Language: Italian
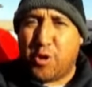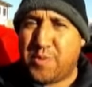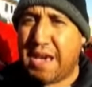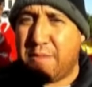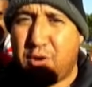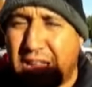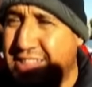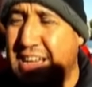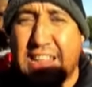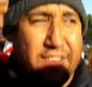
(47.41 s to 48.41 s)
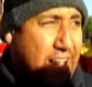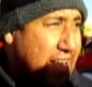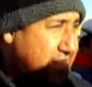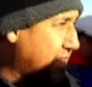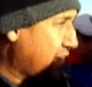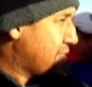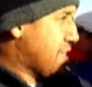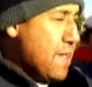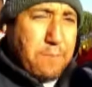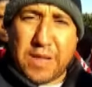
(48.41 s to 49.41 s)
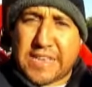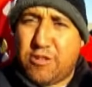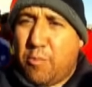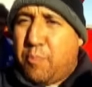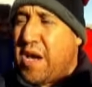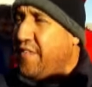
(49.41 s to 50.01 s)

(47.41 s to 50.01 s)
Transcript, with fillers: giusto. dobbiamo eh, andare eh, avanti, giusto. perché non